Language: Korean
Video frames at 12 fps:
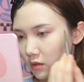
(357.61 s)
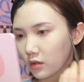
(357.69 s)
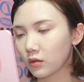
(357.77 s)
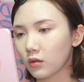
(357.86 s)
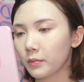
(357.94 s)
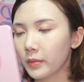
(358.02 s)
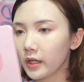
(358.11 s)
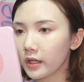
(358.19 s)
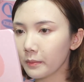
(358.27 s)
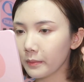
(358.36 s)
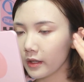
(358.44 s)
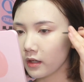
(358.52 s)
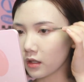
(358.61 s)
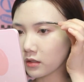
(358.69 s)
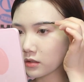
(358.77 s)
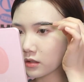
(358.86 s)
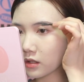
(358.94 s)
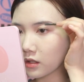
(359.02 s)
이거 페리페라
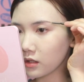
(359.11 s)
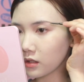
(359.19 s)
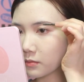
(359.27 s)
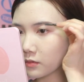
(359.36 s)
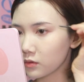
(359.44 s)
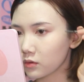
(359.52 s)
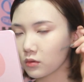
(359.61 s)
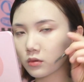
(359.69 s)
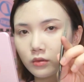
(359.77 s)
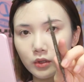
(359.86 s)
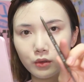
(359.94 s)
스킨입으로